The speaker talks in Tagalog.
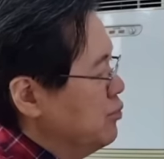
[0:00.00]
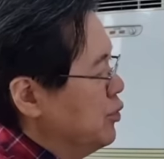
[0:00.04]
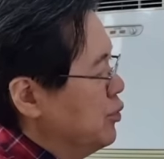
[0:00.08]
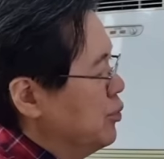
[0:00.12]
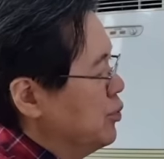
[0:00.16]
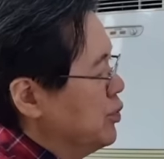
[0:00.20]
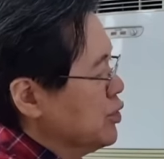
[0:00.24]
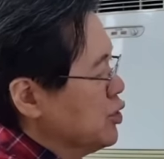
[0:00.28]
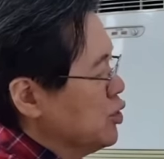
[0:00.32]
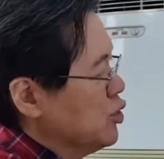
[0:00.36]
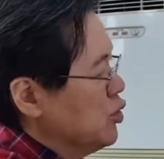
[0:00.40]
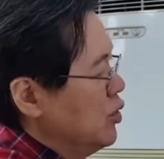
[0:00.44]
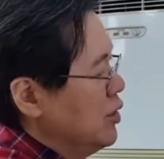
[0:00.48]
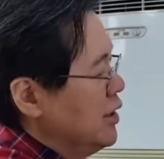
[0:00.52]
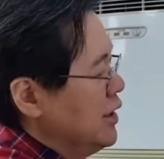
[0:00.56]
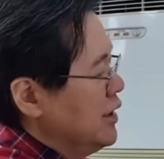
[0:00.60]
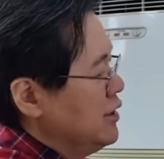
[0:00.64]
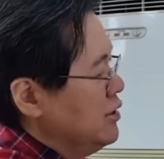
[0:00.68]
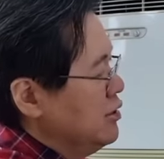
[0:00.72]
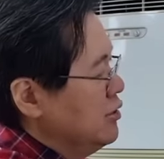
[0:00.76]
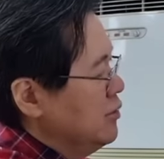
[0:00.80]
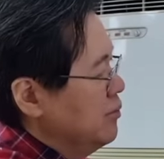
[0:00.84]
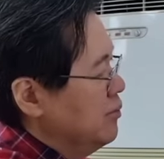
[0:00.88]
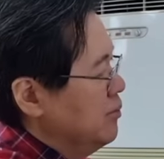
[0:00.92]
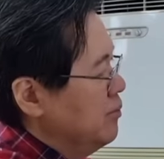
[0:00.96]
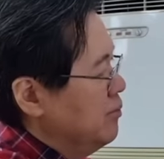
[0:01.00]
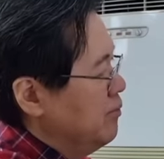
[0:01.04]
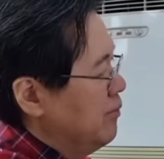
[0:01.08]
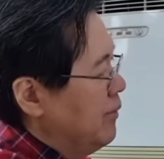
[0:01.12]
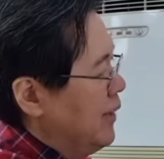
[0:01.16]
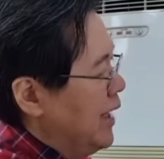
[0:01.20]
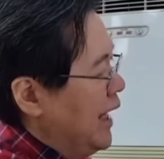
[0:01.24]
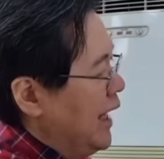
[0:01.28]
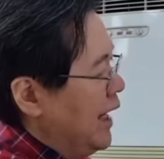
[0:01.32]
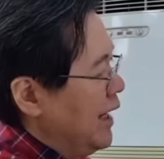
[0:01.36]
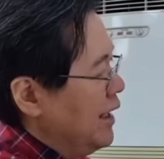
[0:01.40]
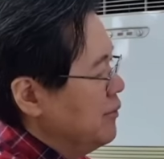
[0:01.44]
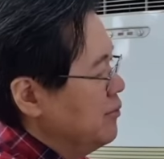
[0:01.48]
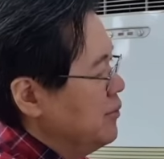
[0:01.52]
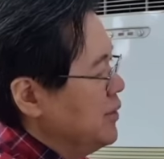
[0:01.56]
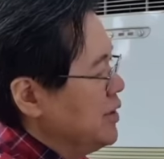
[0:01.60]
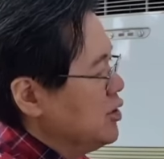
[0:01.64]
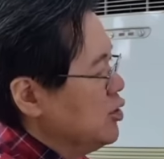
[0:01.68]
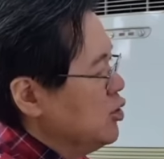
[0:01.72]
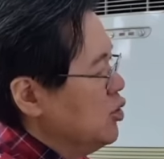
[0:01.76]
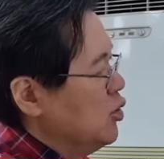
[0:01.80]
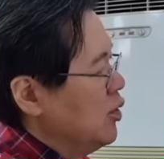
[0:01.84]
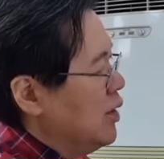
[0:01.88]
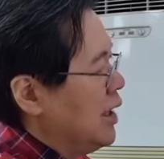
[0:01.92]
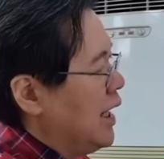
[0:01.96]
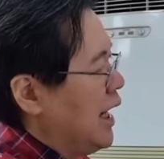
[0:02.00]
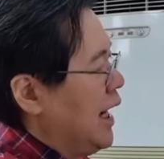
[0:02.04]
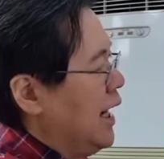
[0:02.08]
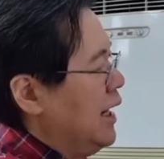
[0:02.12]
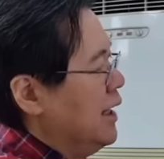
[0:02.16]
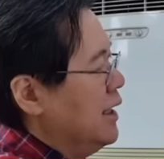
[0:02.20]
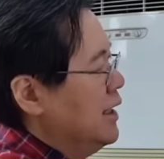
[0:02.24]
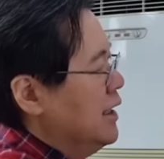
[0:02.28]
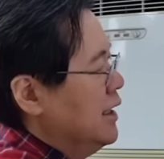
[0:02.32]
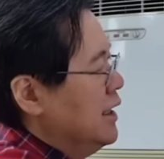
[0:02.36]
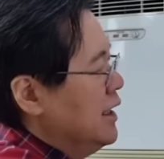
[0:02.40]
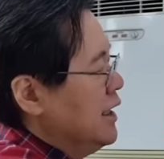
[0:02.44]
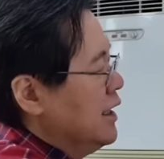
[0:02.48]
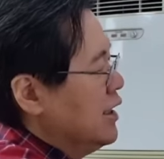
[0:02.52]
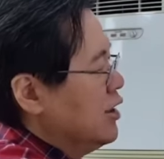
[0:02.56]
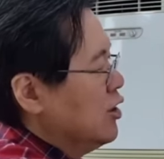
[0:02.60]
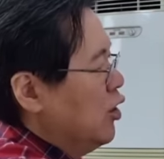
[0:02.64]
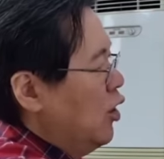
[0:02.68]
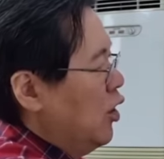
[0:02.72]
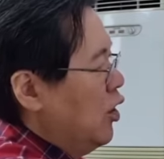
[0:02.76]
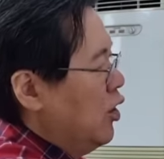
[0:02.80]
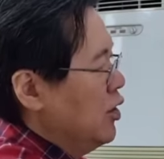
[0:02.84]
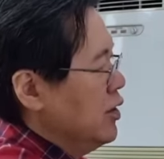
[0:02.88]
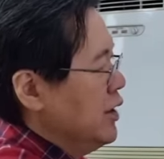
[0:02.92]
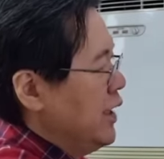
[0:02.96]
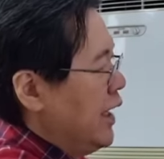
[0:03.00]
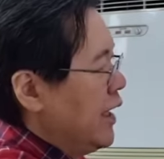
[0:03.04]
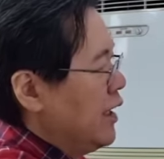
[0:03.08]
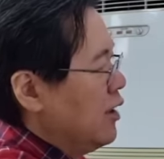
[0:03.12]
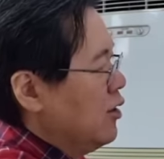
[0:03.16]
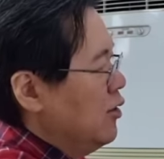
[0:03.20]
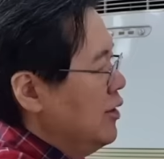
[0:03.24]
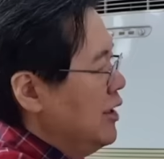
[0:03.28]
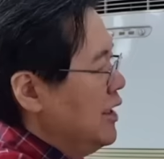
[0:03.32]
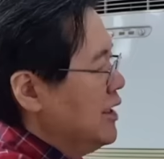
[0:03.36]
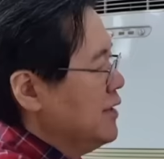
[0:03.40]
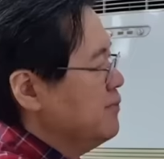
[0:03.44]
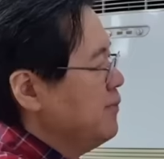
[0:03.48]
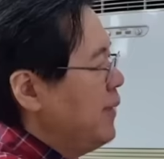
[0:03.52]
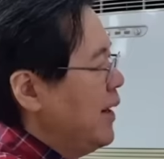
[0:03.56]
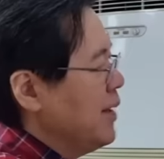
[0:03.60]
puputulin yung malaking bituka, i-coconnect ulit.